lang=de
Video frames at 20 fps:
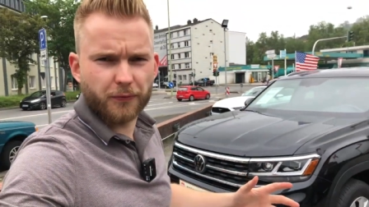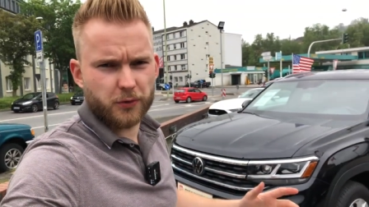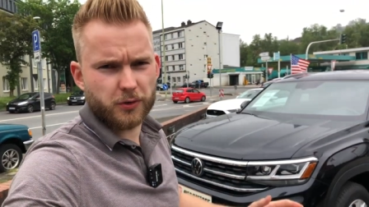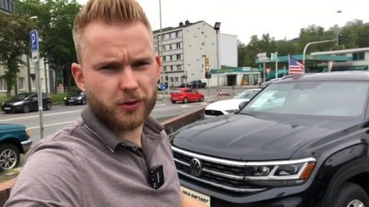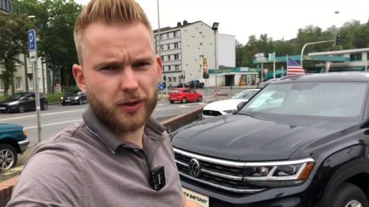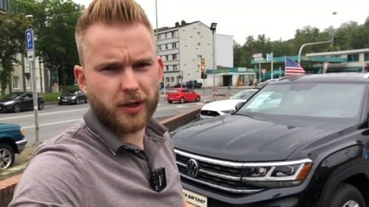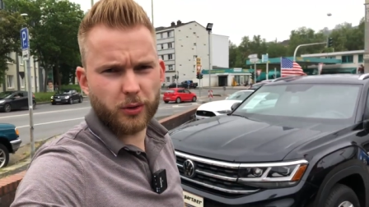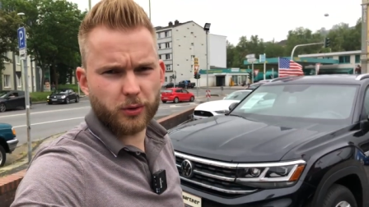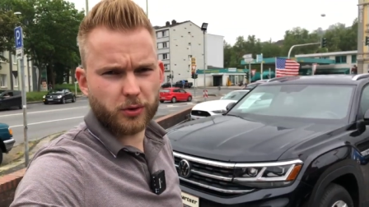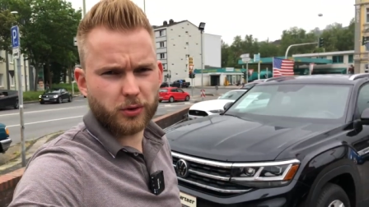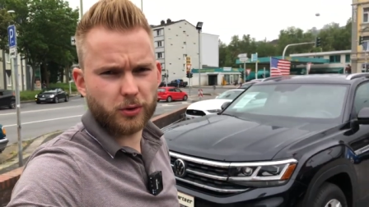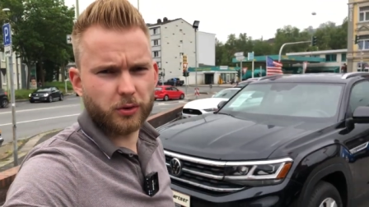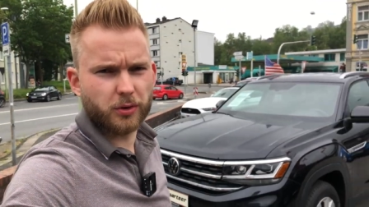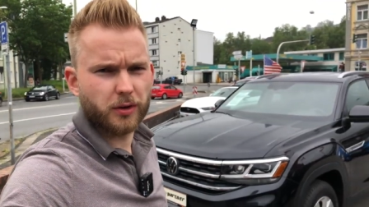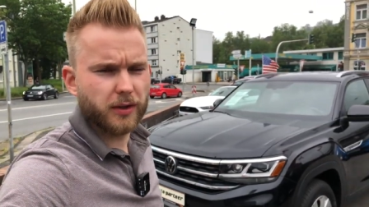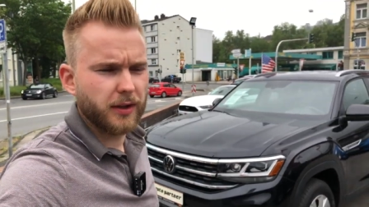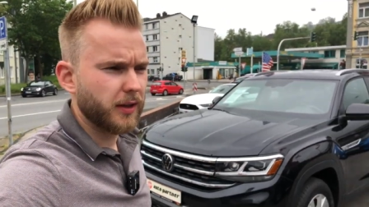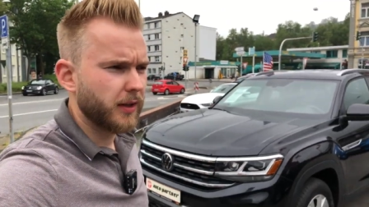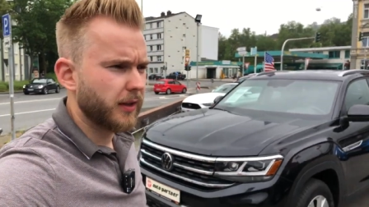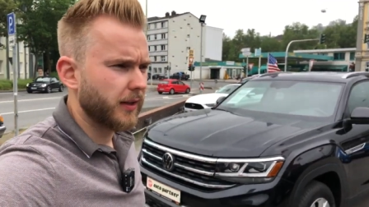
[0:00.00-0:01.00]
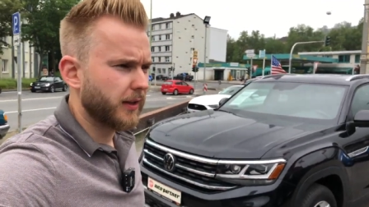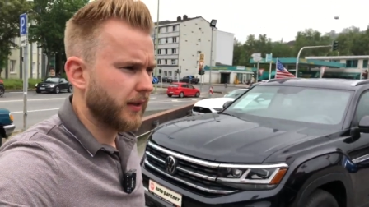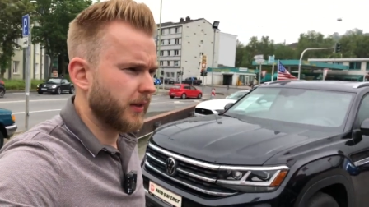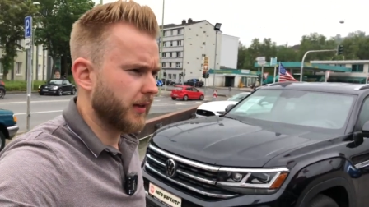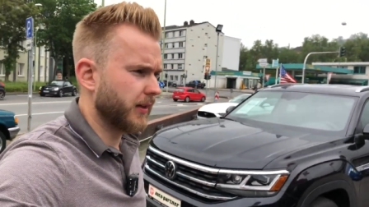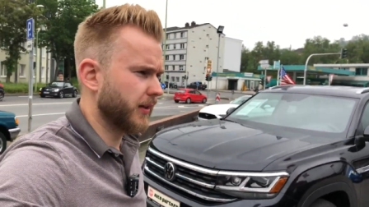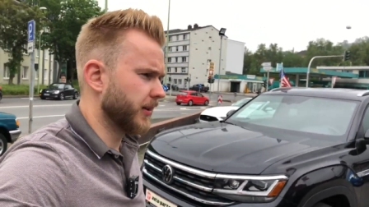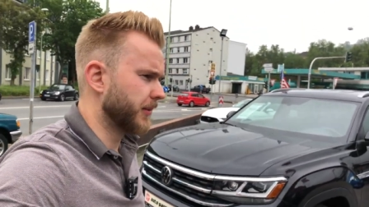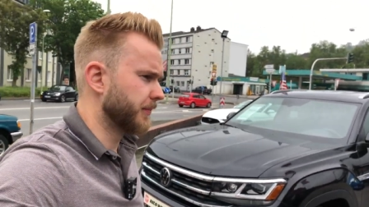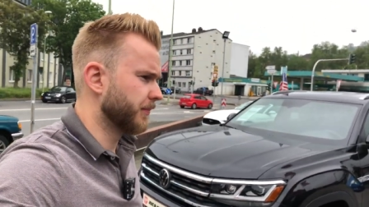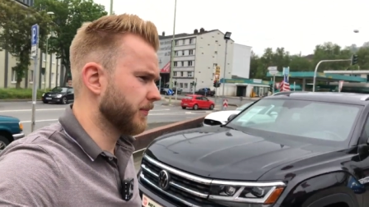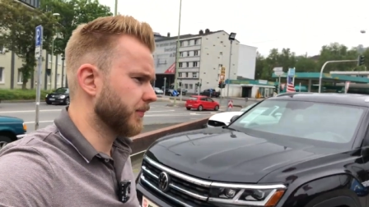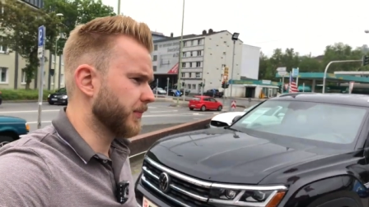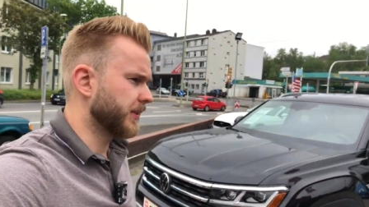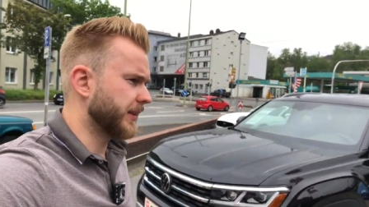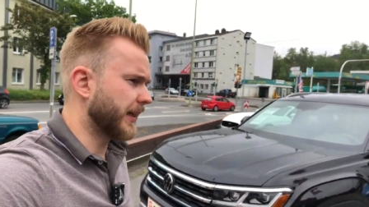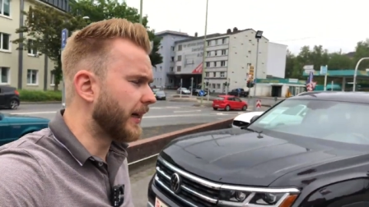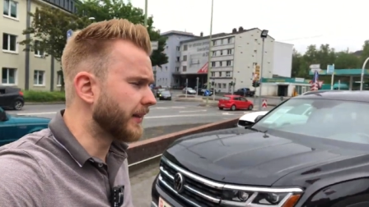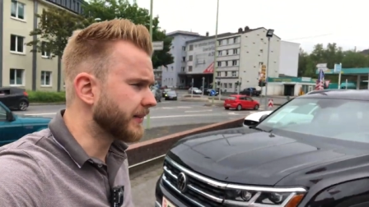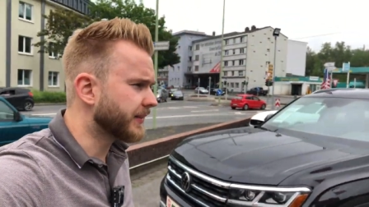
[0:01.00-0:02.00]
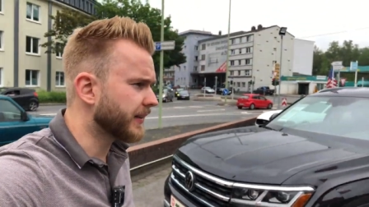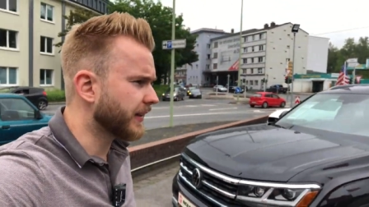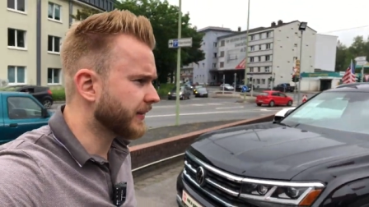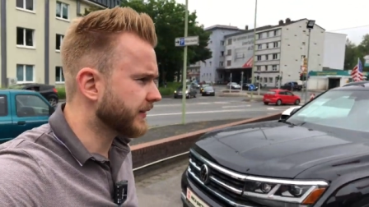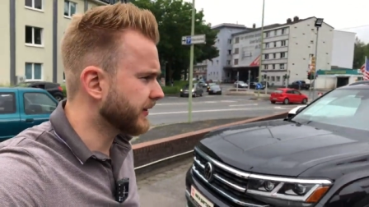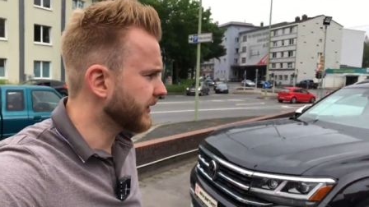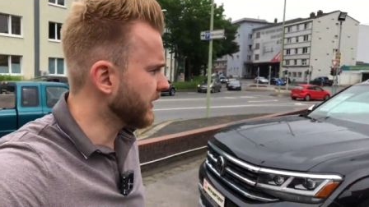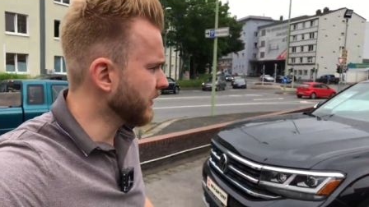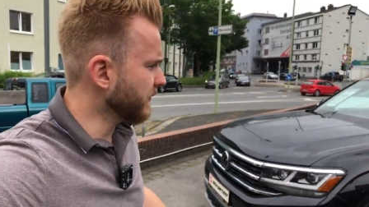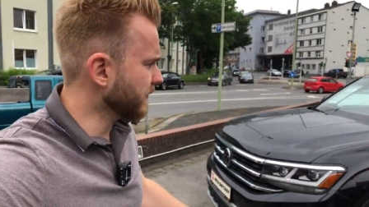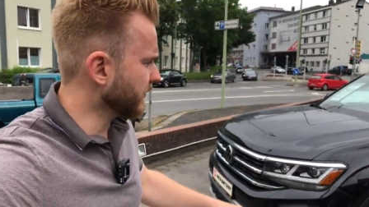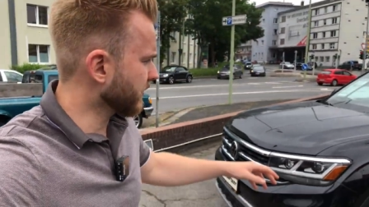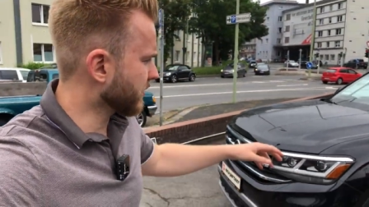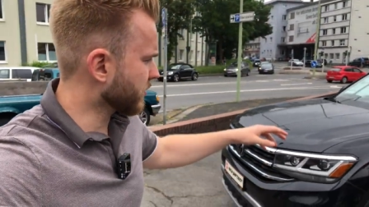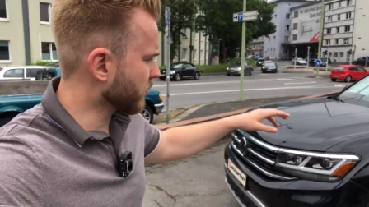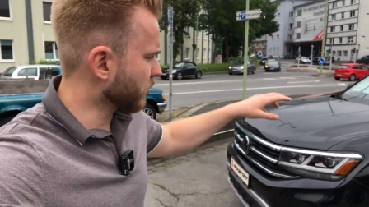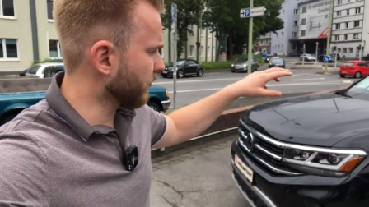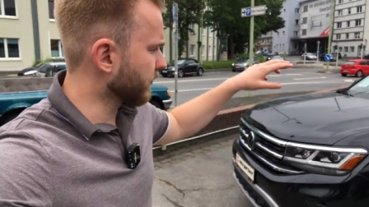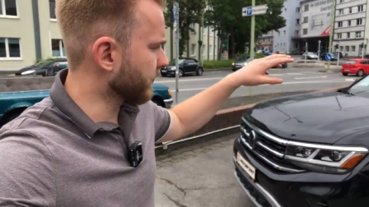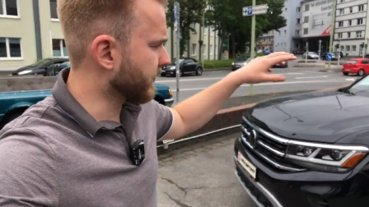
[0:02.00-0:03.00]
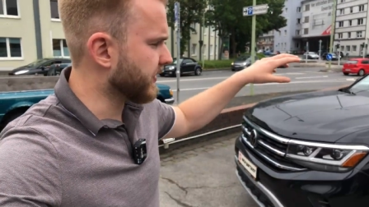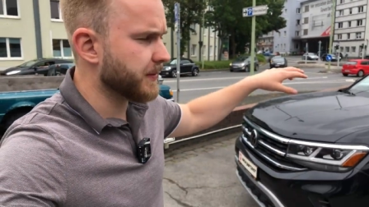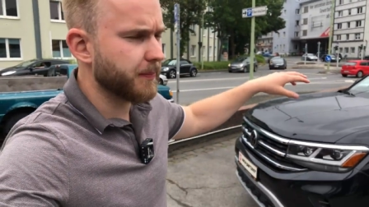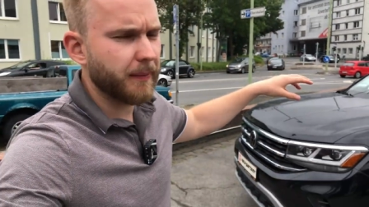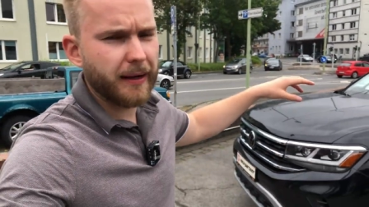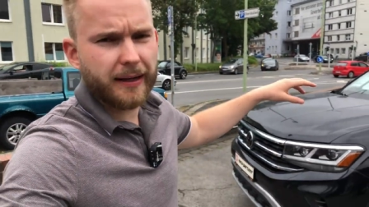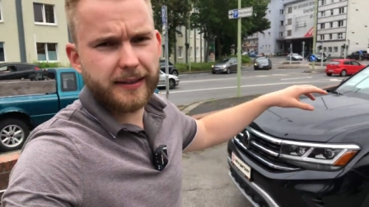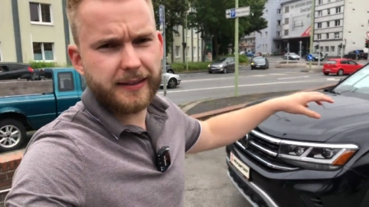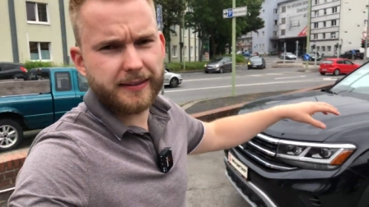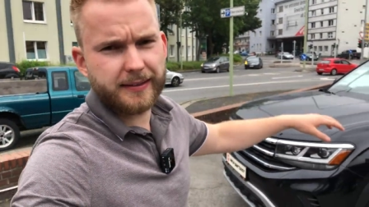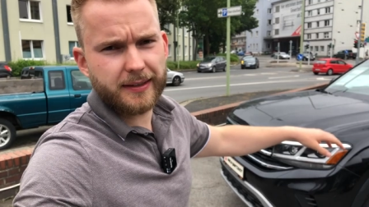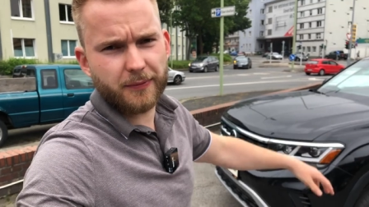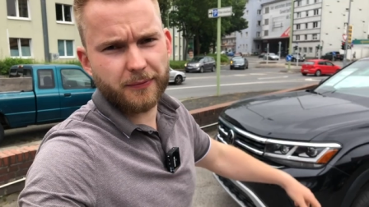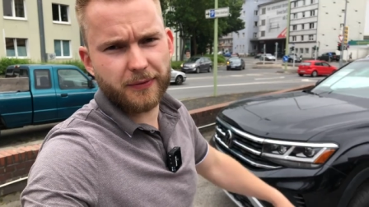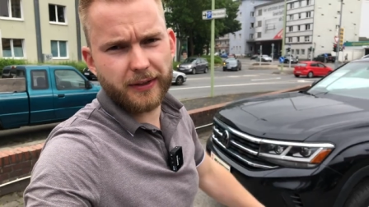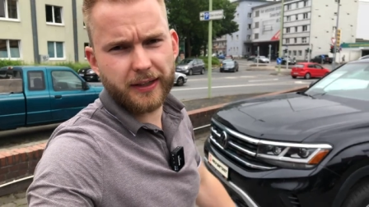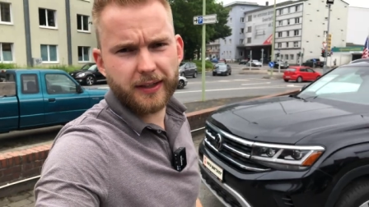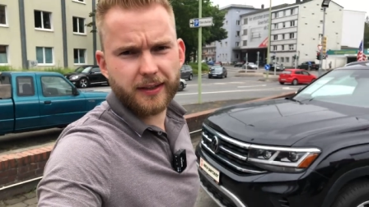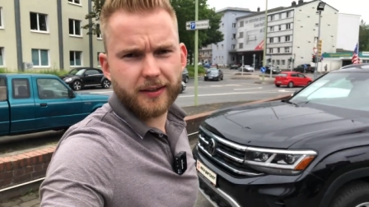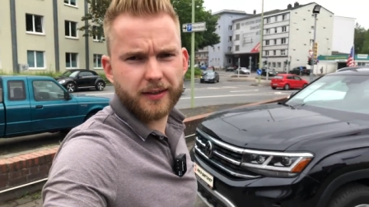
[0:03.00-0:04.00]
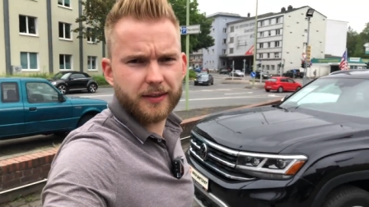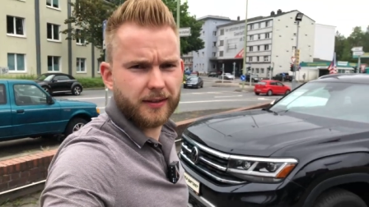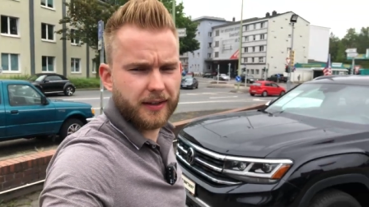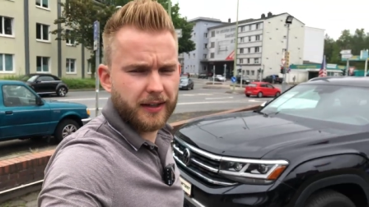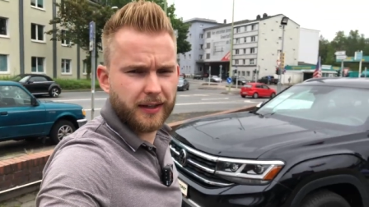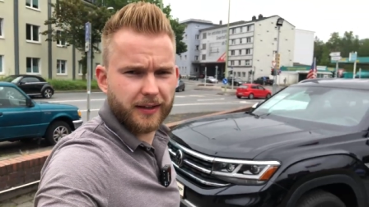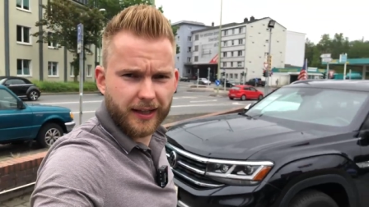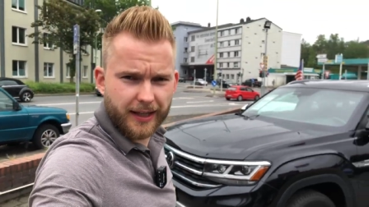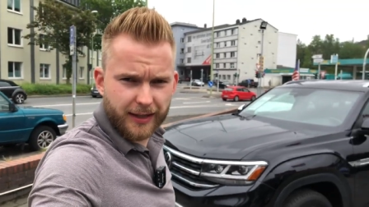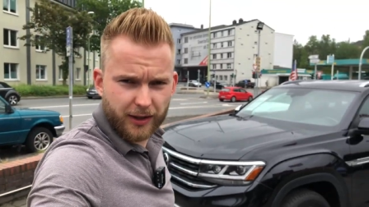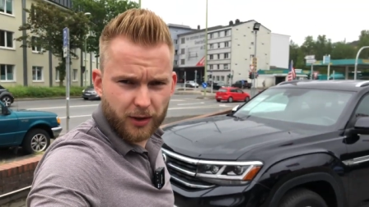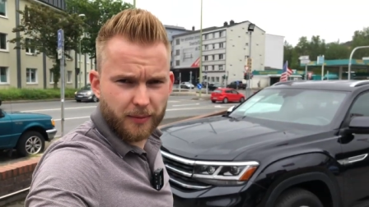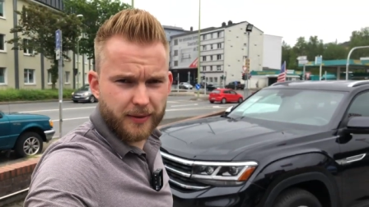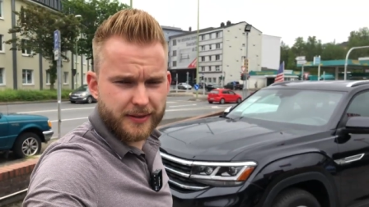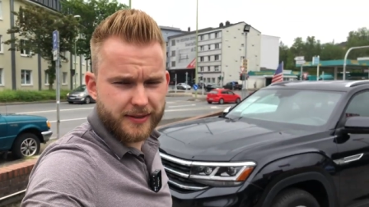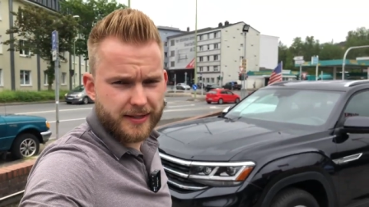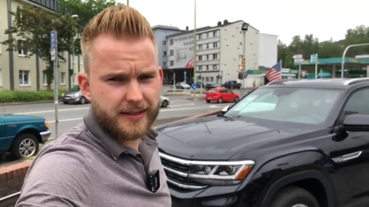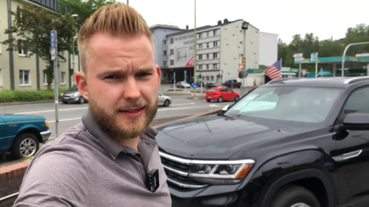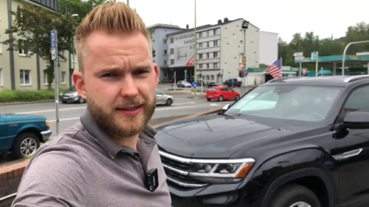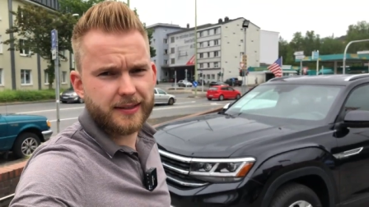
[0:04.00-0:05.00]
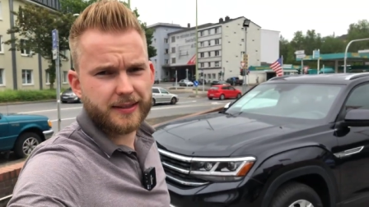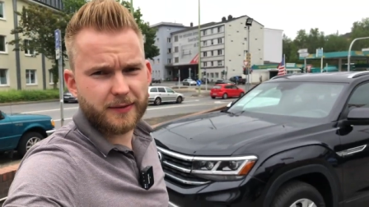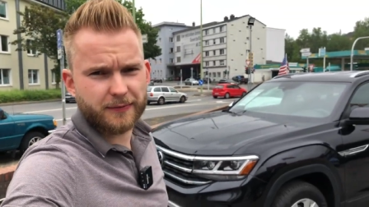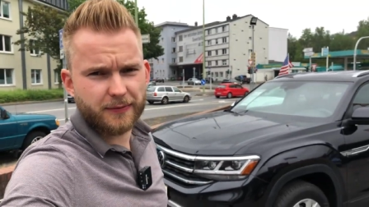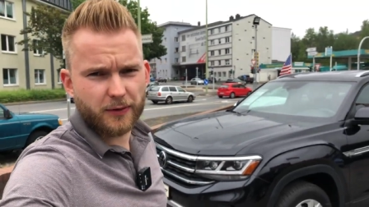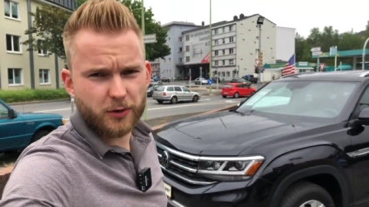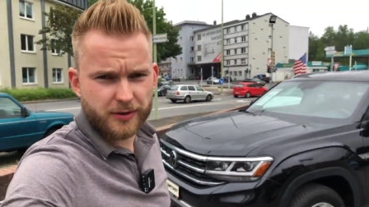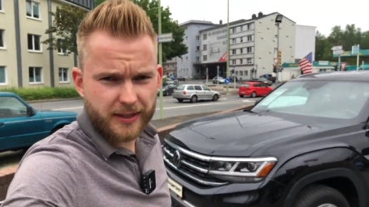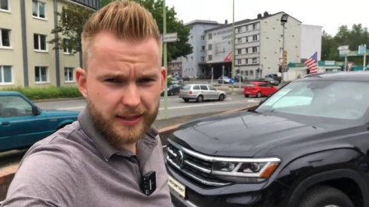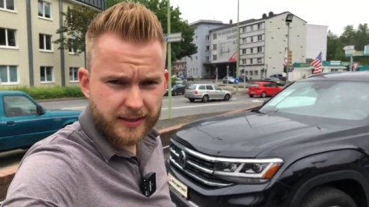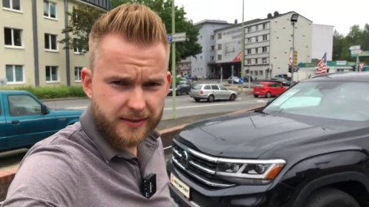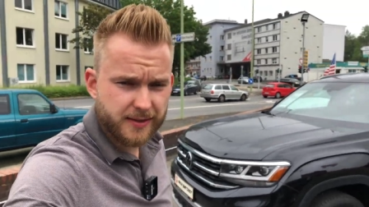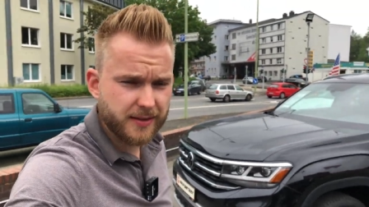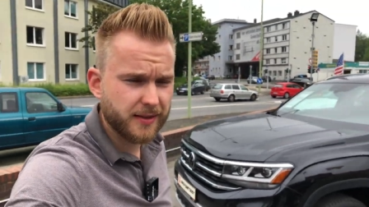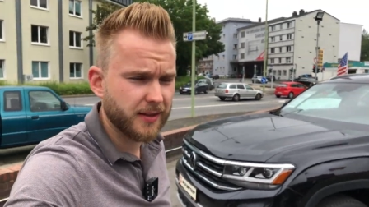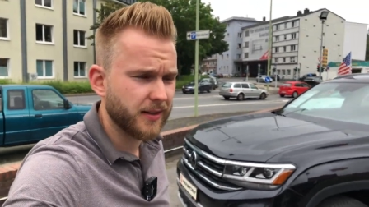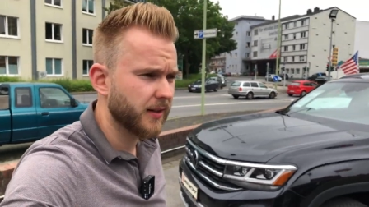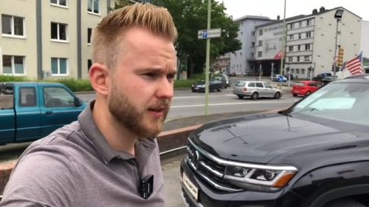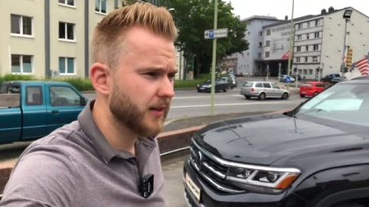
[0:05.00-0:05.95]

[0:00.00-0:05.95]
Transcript: für so ein Auto? Ähm, die Alternative zum 2 Liter wäre der 3,6 Liter V6.